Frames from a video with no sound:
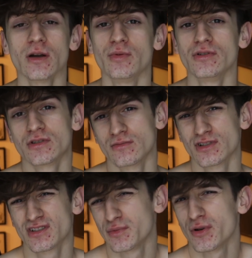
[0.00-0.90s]
albo jutro muszę
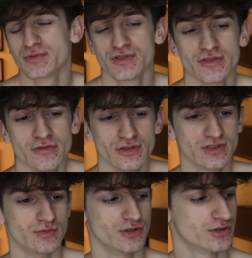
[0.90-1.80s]
sobie obciąć
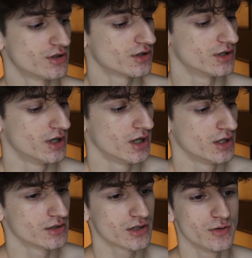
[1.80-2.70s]
włosy, bo już trochę,
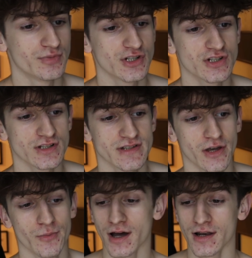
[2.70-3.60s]
trochę mi
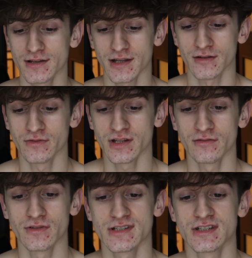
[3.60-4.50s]
przeszkadzają. Ale tak,
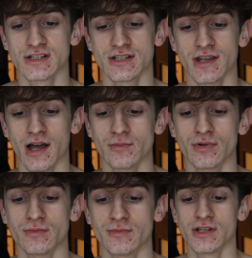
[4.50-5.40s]
witam was też ja,
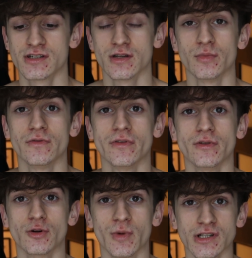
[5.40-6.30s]
bo jeszcze nie było we
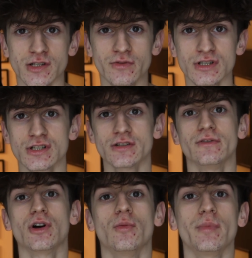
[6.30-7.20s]
vlogmasie, właśnie się
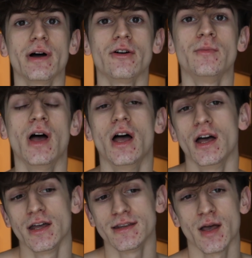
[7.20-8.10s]
wykąpałem
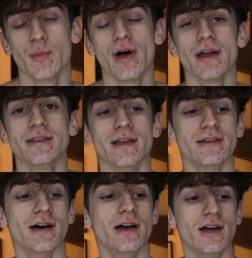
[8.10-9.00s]
itp.
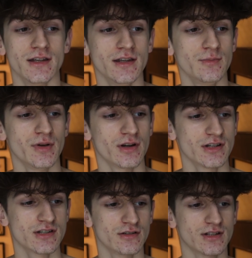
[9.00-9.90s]
itd. I biorę
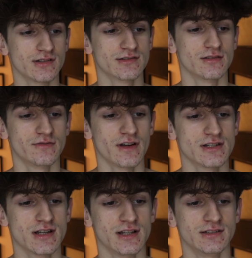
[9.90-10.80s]
się od razu za
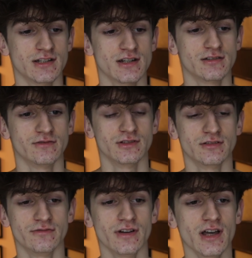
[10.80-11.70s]
otwarcie kalendarza
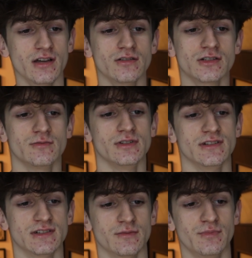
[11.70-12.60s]
adwentowego, żeby nie
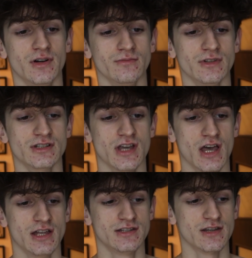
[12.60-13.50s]
zapomnieć.
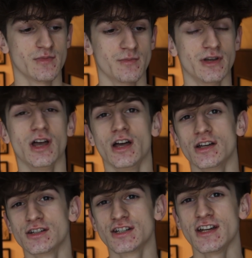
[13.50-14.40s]
Dzisiaj mamy
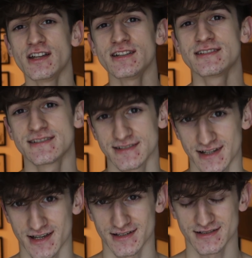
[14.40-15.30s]

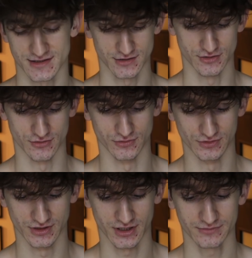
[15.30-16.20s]
16
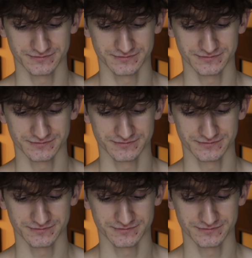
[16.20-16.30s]
grudnia.